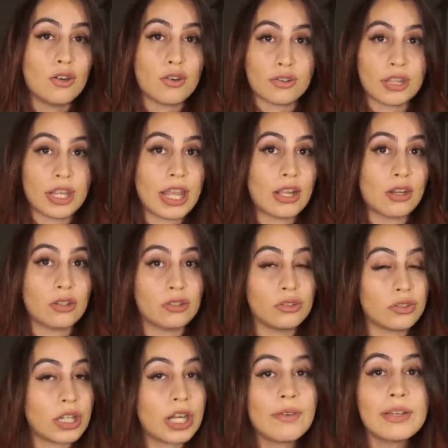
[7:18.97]
o si la
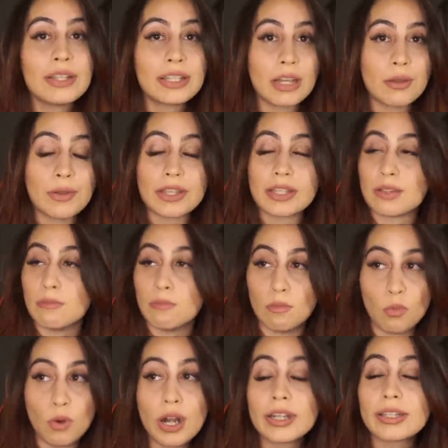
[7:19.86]
encontraban tal vez
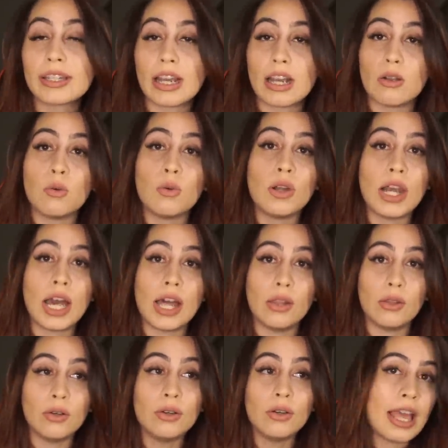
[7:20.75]
muerta en algún
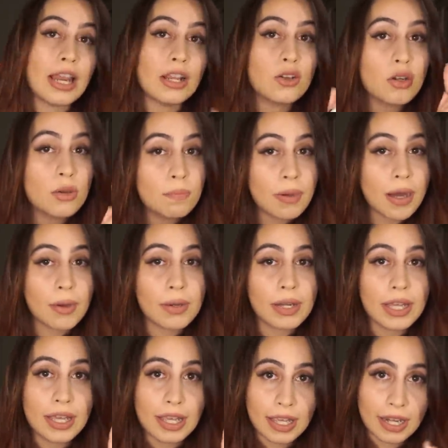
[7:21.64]
lado, el
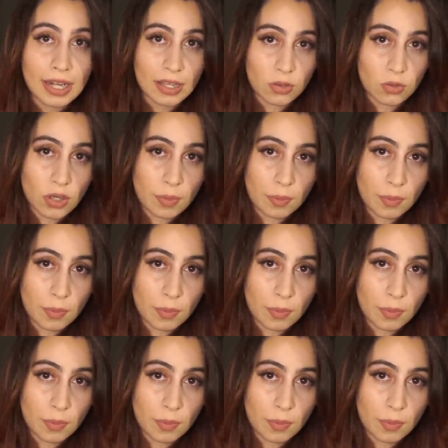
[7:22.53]
culpable era su